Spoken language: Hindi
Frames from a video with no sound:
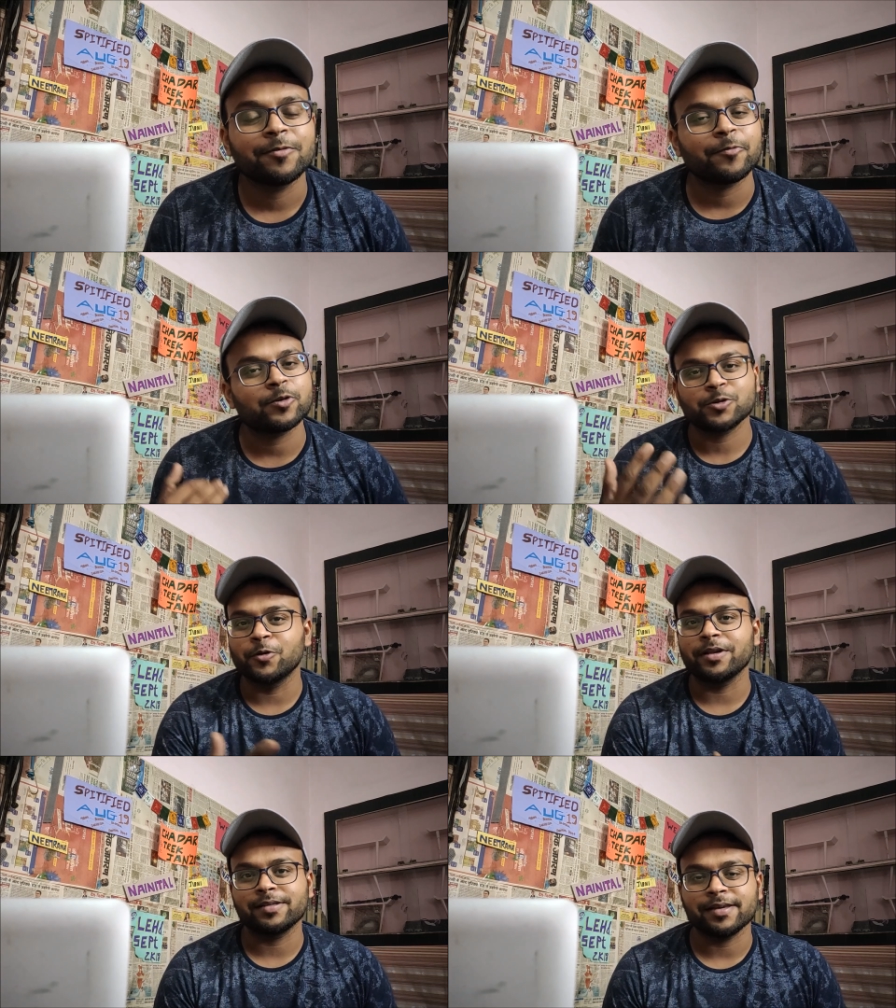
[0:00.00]
वो
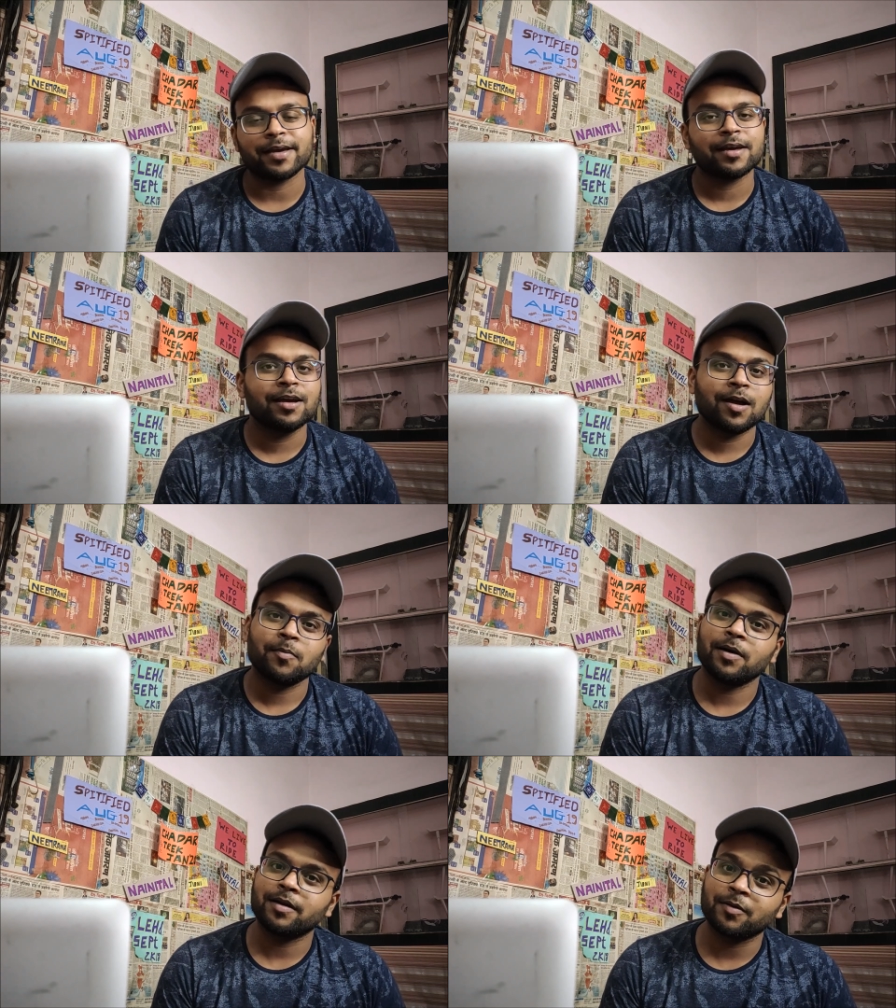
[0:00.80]
छोटी सी है
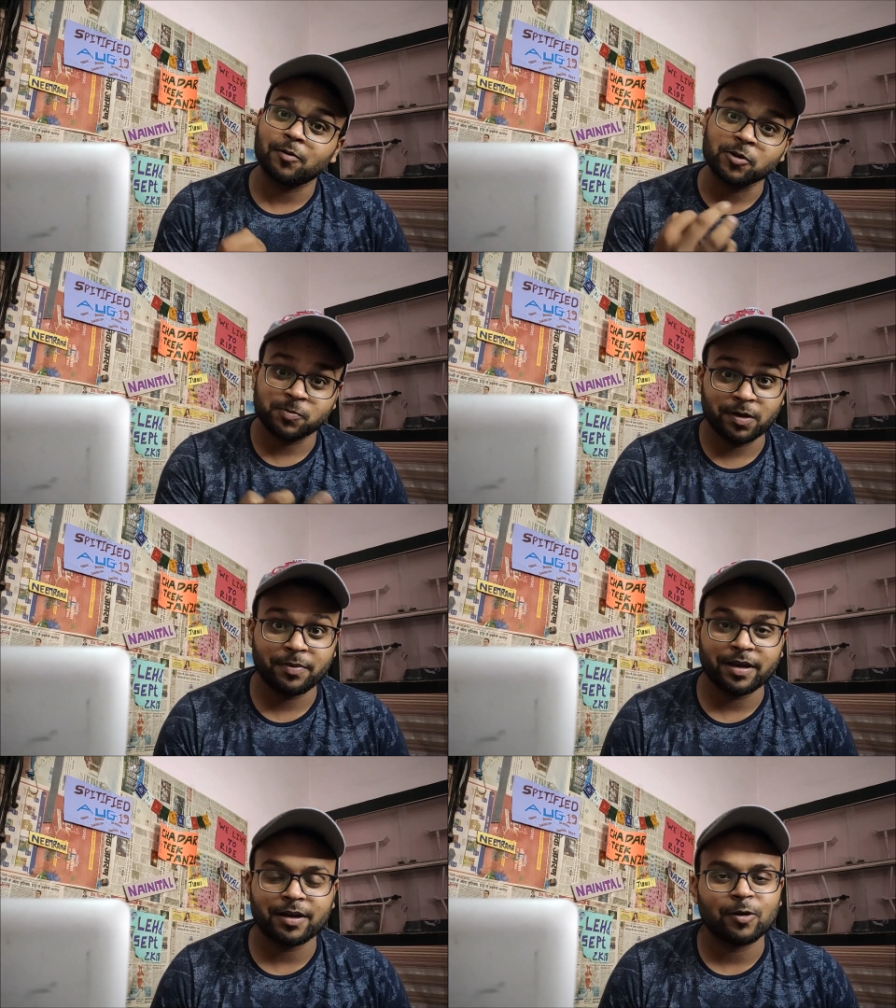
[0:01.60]
पर उसमें
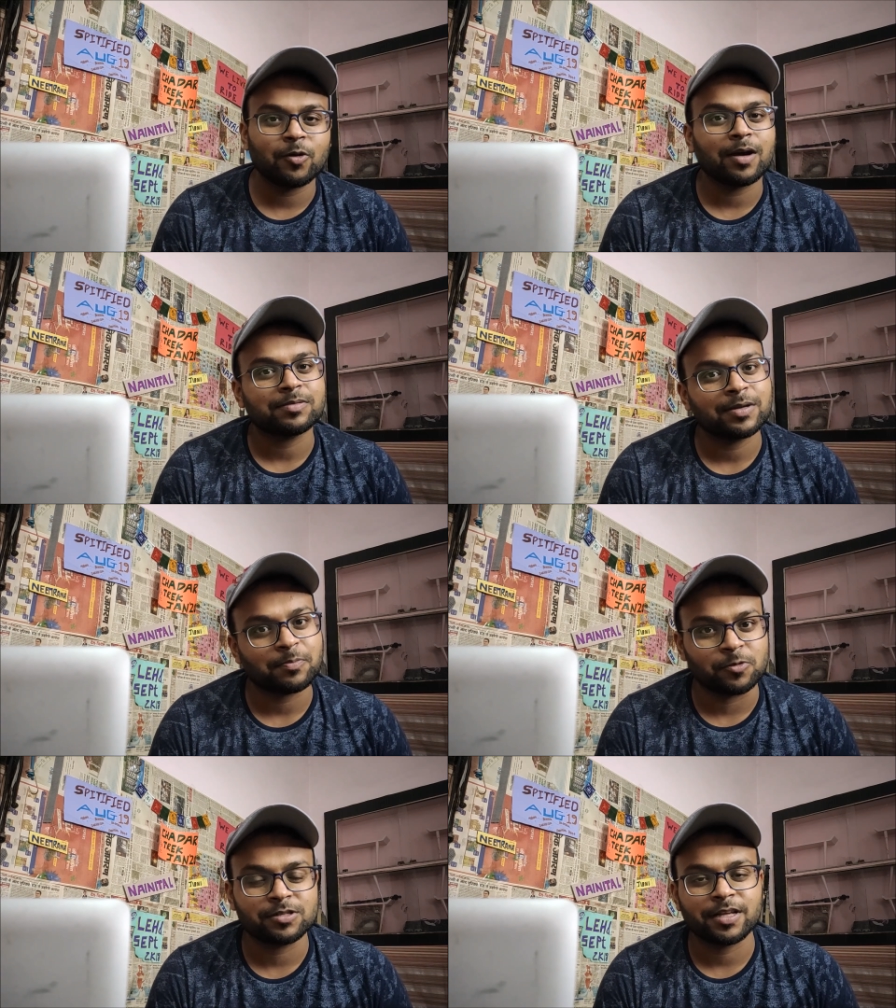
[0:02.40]
भी अगर लोग आपसे
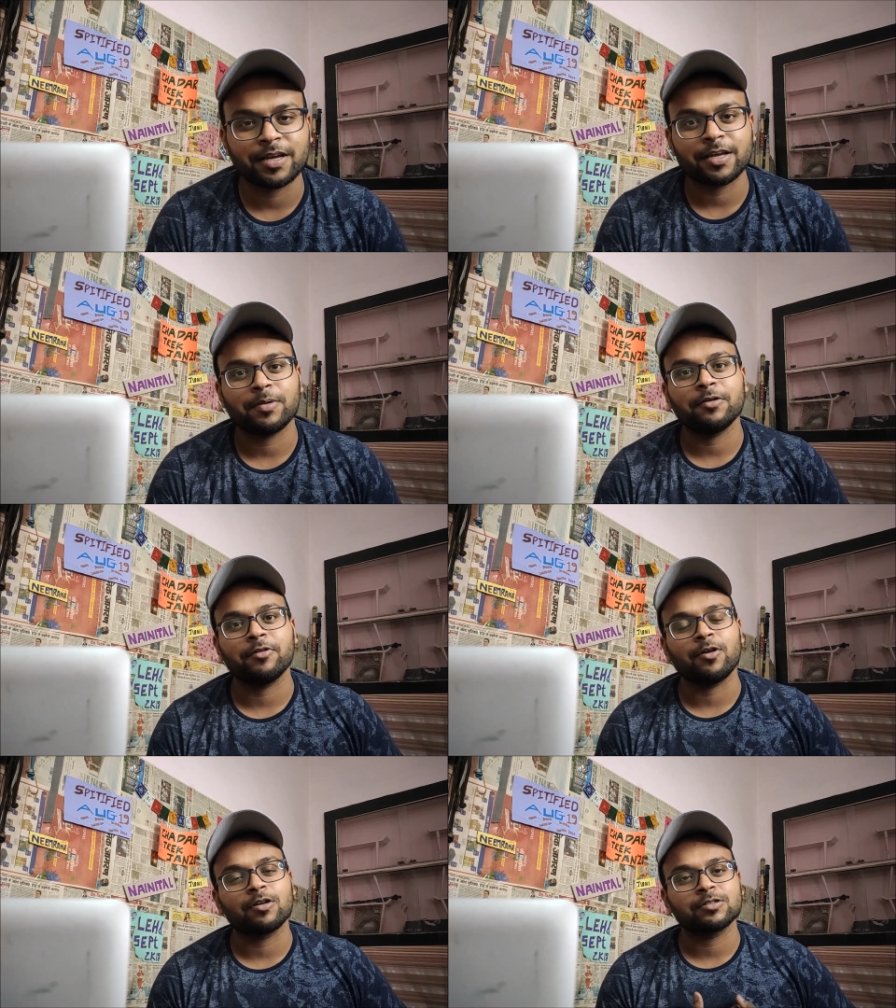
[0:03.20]
पूछते हैं कि भाई
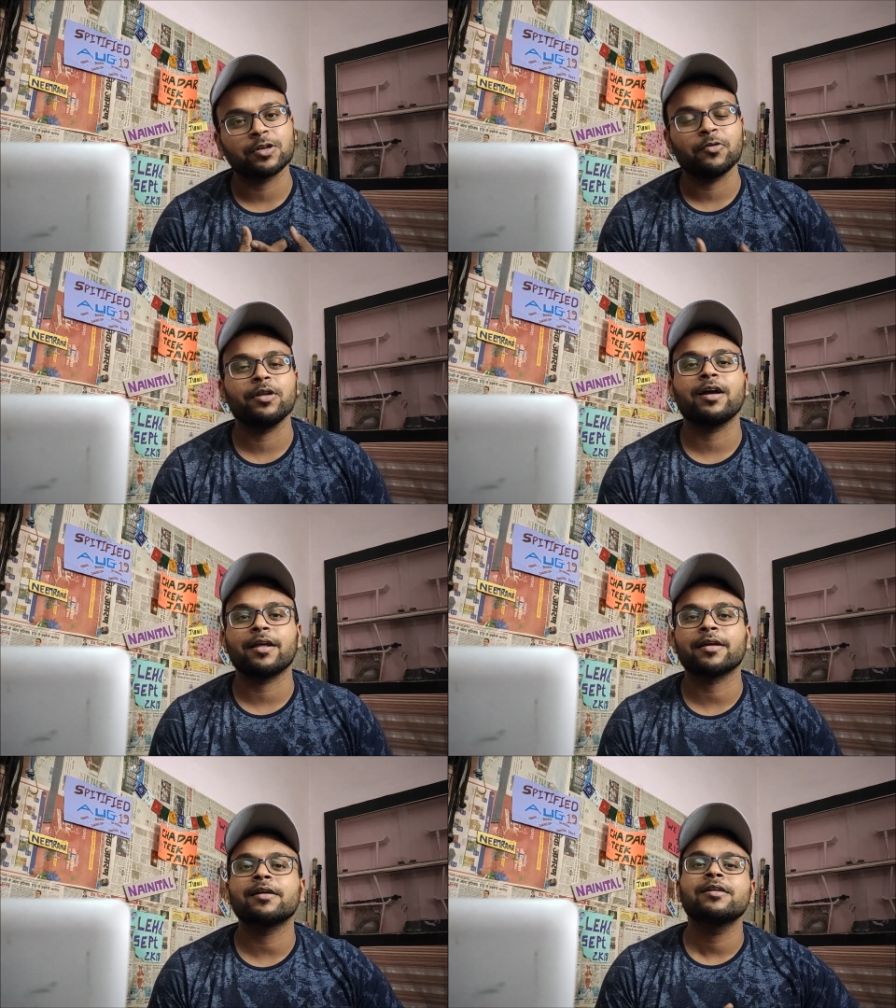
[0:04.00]
व्लॉग्स क्यों नहीं आ
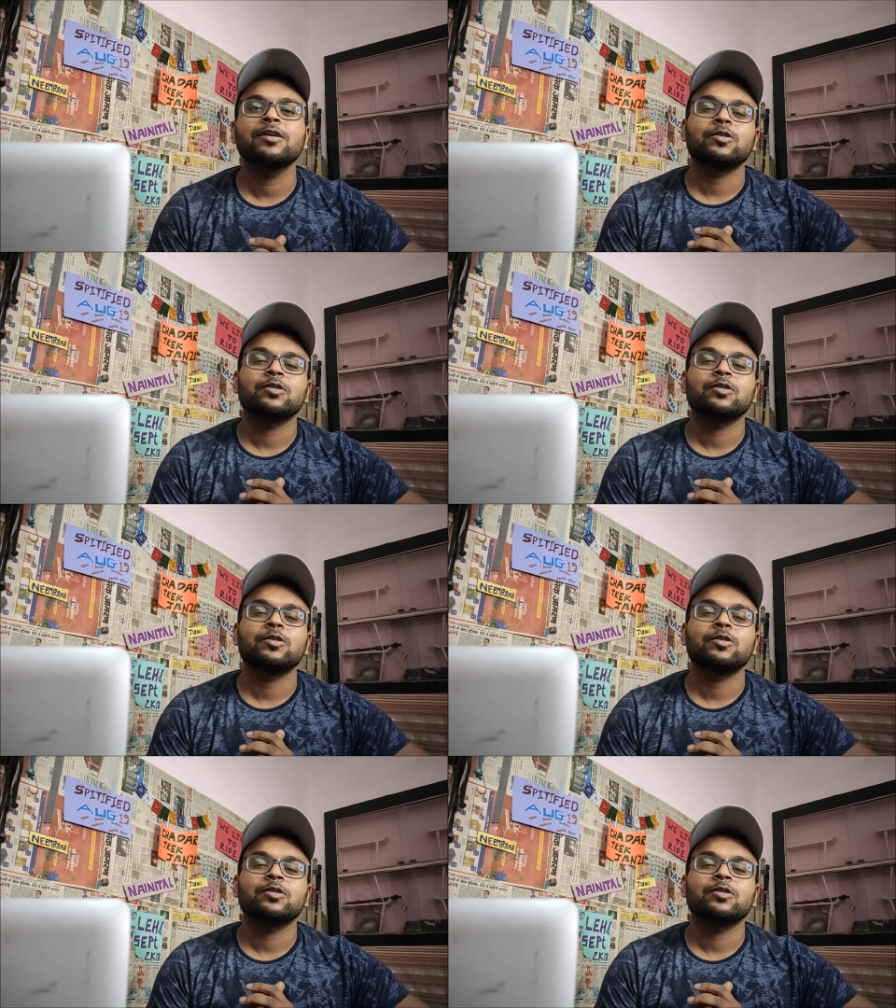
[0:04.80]
रहे हैं